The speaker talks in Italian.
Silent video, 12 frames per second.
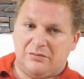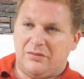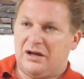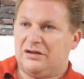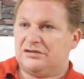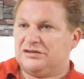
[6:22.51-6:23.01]

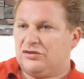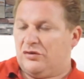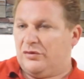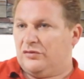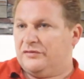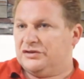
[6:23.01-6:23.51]
ma
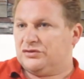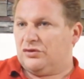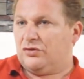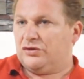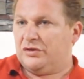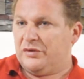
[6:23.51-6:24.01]
siccome l'ho
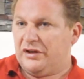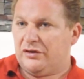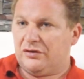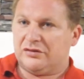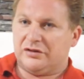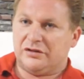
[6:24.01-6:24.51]
visto con i miei
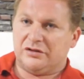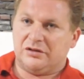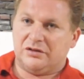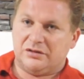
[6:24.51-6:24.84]
occhi